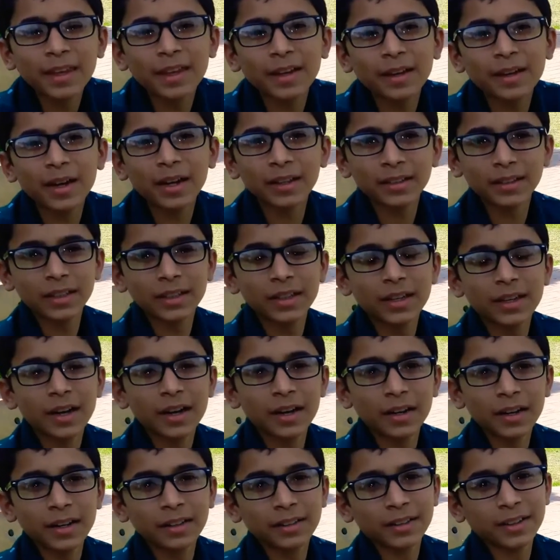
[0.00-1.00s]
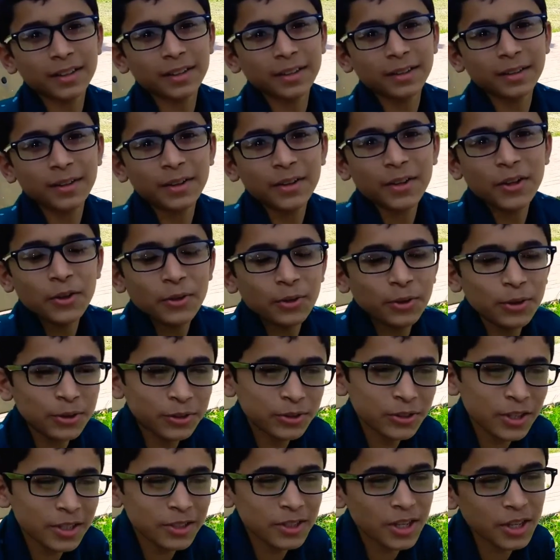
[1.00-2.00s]
एक हाथी नहा रहा था
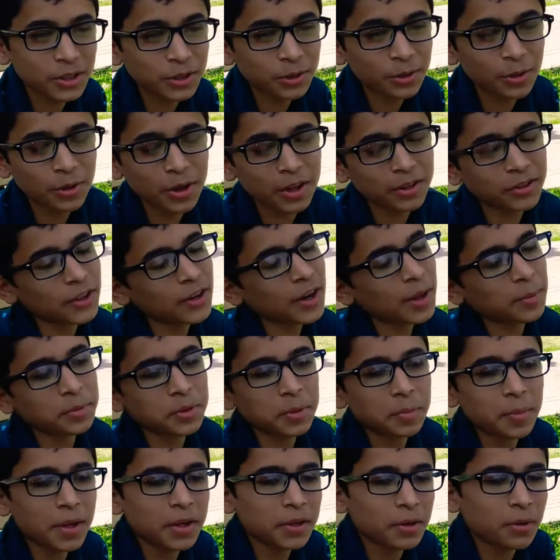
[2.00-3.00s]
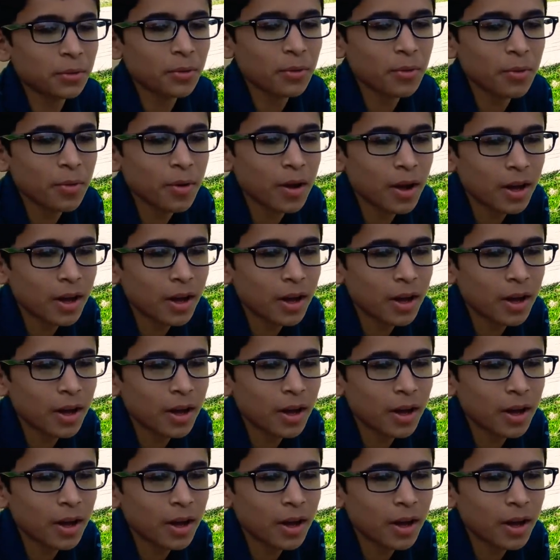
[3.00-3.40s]
उसने साथी को कहा तालाब से बाहर रहो